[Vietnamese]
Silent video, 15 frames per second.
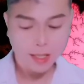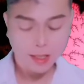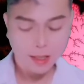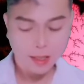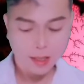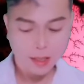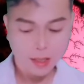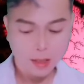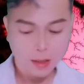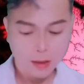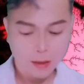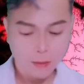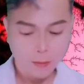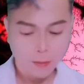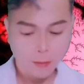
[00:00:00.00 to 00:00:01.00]
với vết sẹo
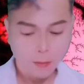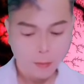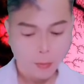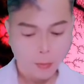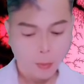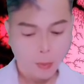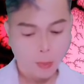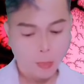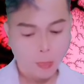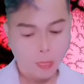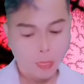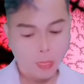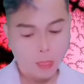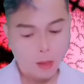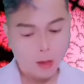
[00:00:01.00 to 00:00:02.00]
đáng sợ ở trên
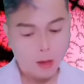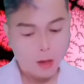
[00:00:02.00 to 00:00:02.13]
khuôn mặt.